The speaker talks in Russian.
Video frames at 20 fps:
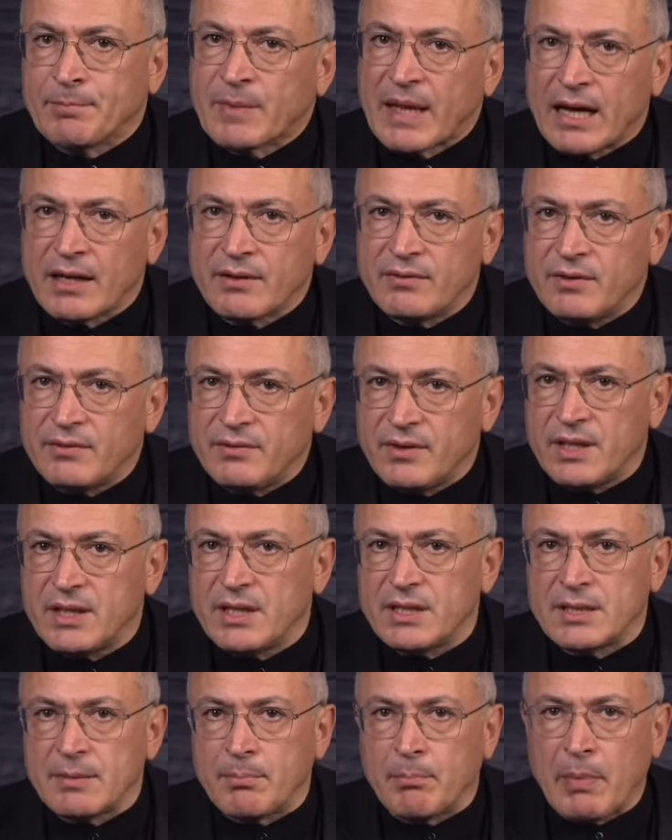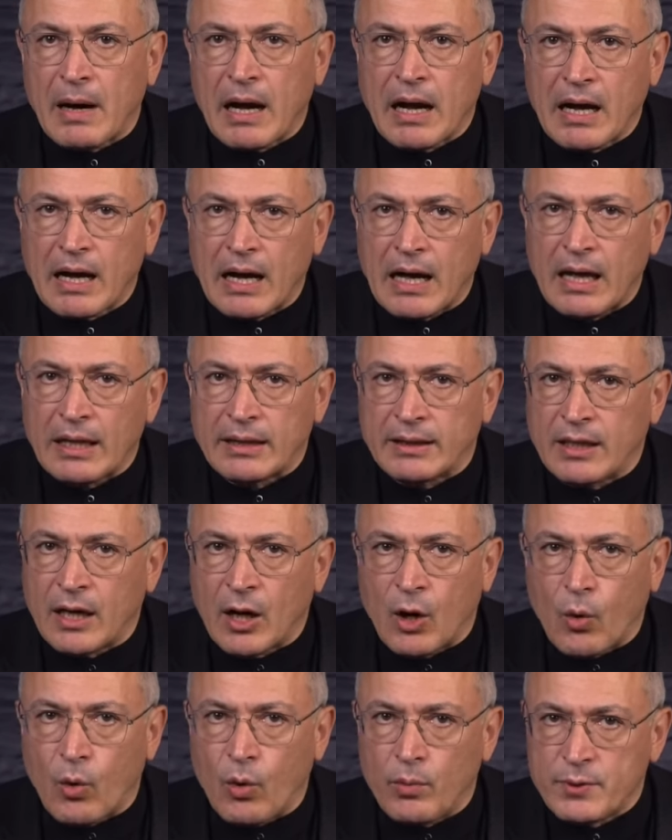Как вы видите, пока на
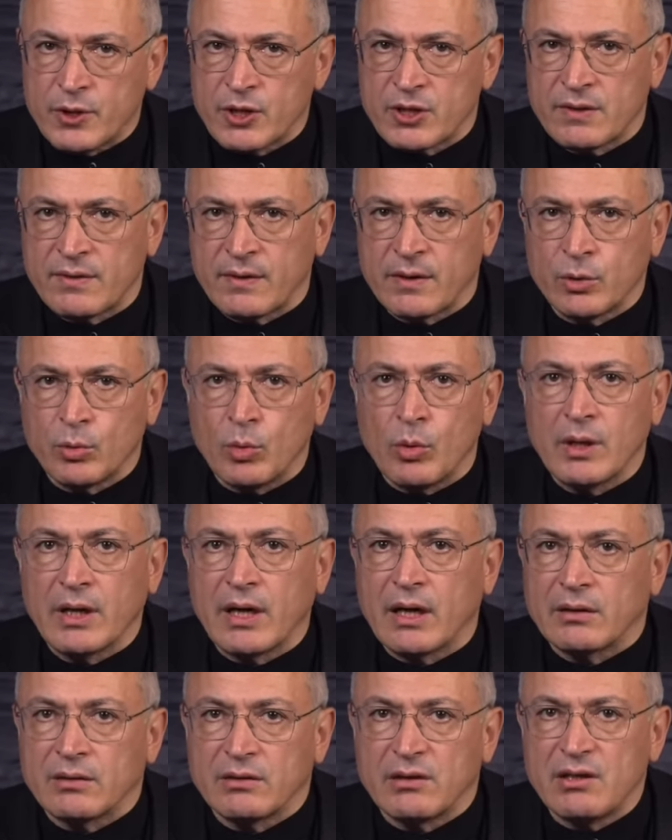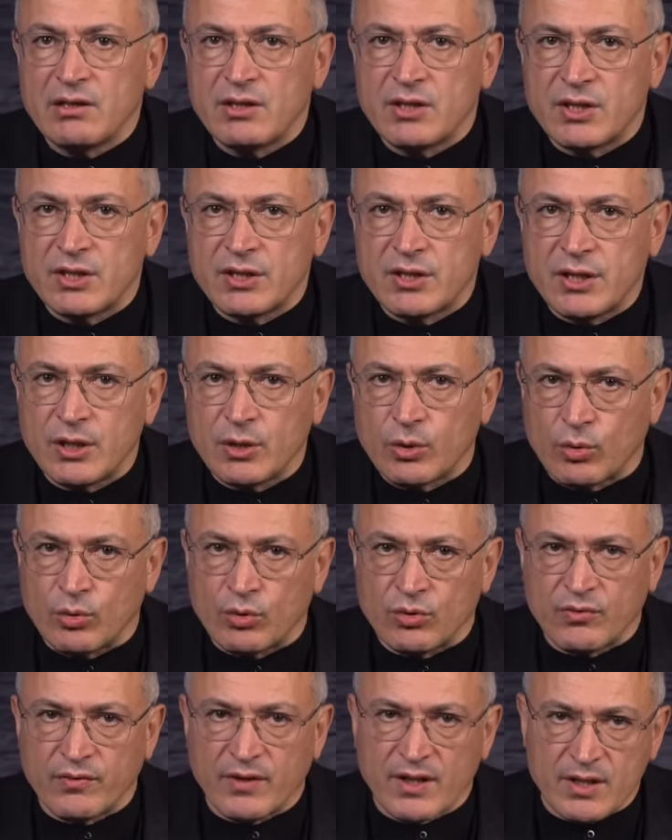обществе только
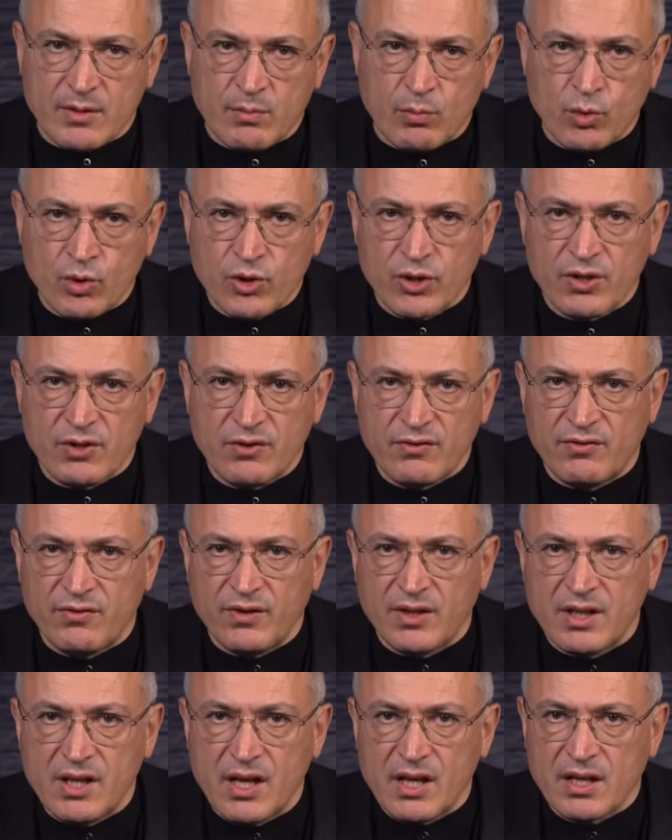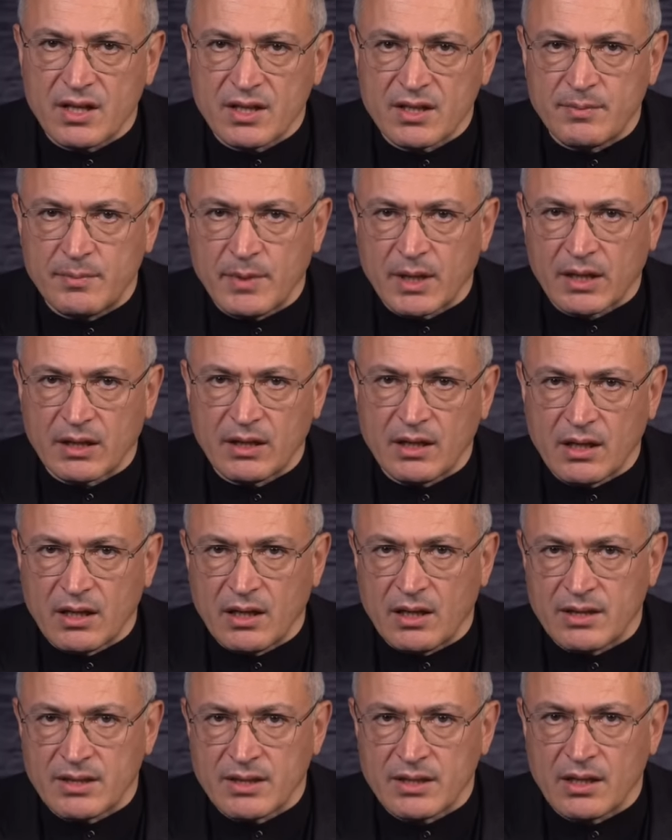тестируют возможность введения смертной
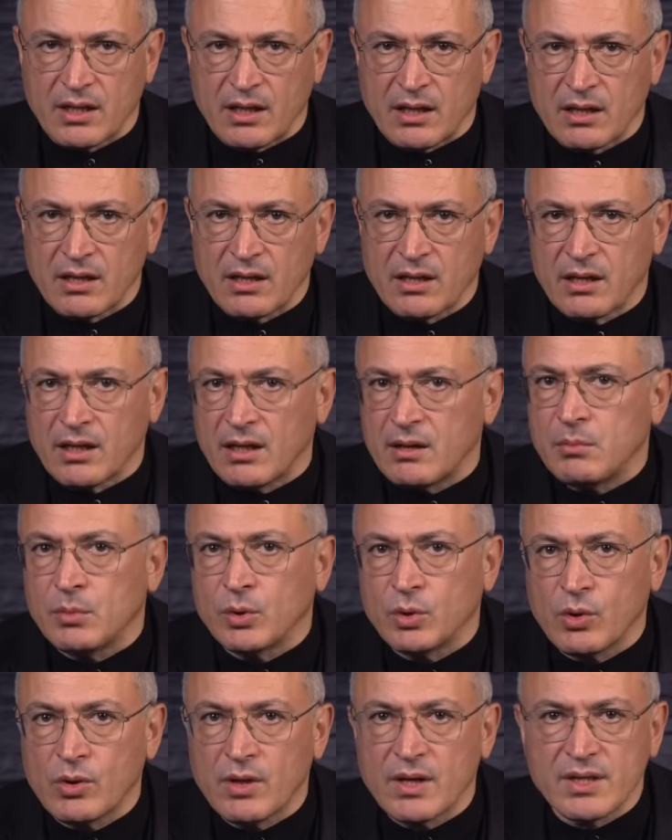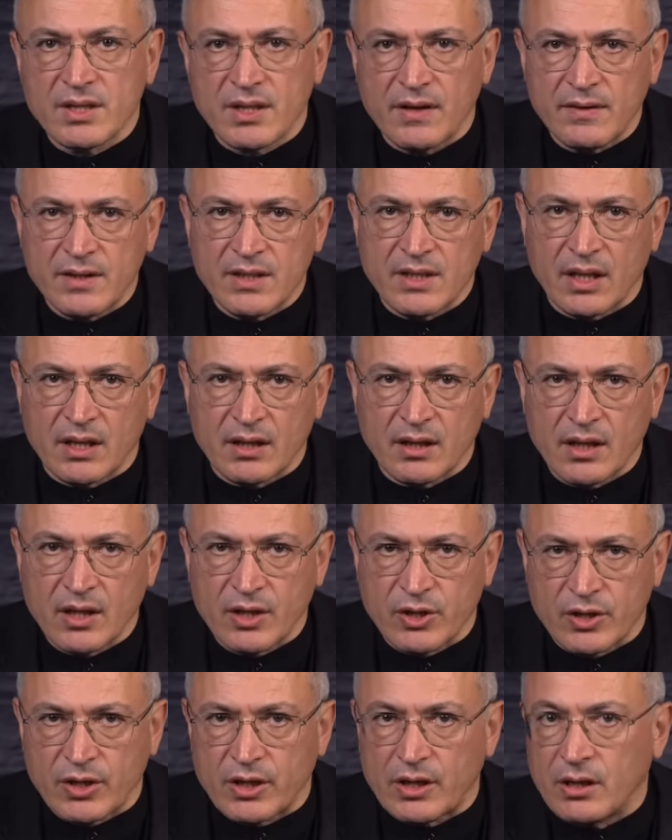казни. И многое зависит от
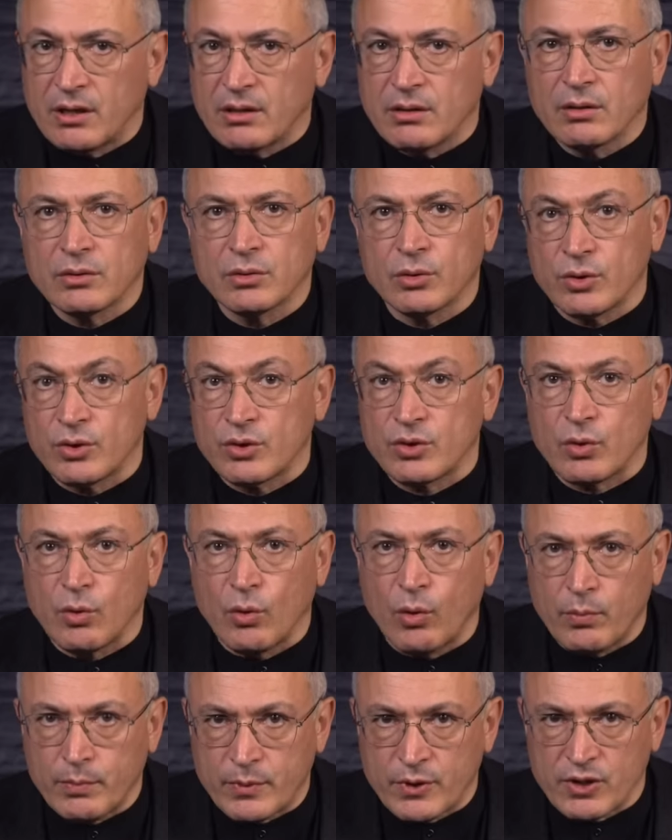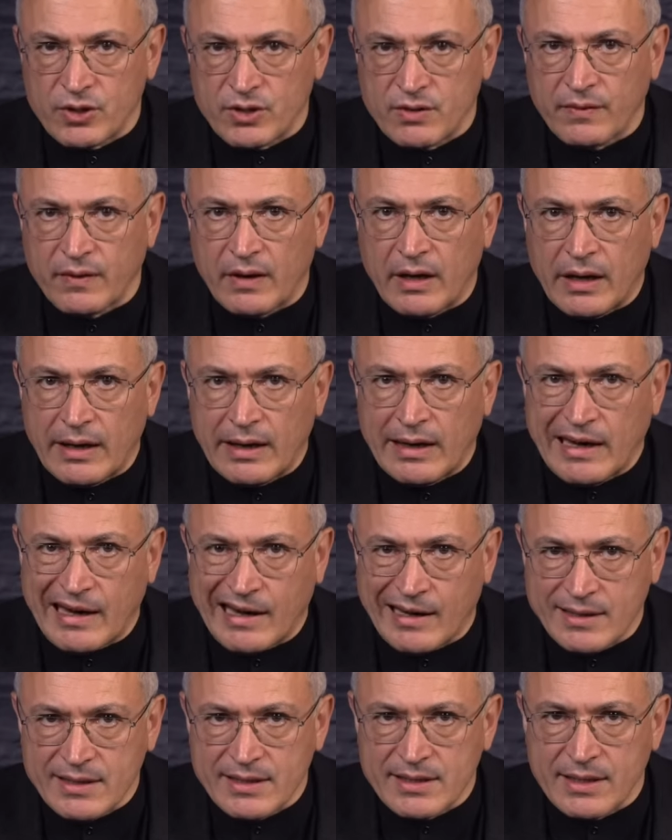нашей, то есть общества,
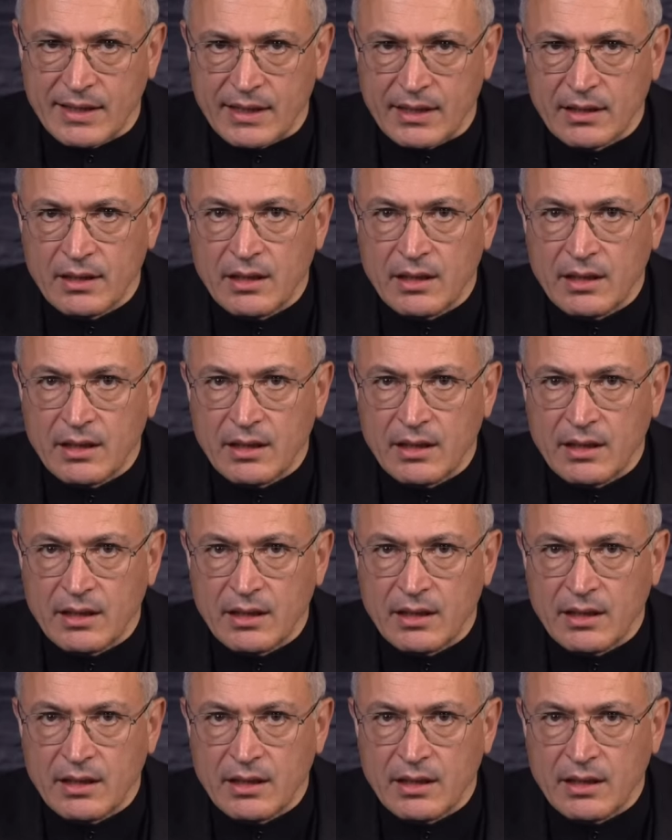реакции.